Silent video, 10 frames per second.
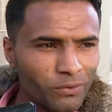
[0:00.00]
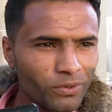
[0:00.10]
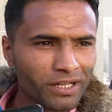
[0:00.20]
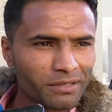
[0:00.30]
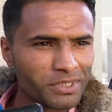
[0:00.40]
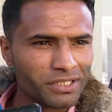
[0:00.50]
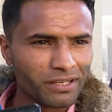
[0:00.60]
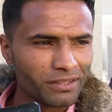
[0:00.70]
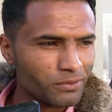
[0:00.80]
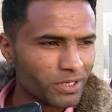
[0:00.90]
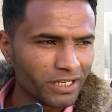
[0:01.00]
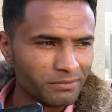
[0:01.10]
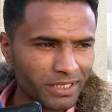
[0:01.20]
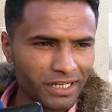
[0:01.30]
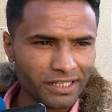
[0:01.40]
ورقه باش تقضي ورقه
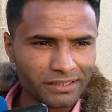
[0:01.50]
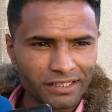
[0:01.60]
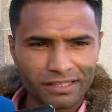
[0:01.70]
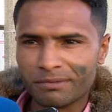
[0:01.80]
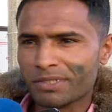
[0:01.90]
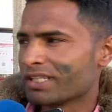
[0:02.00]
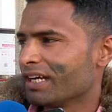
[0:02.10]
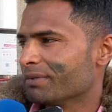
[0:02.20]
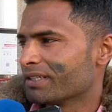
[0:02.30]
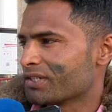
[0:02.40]
معناها تناضل باش تعمل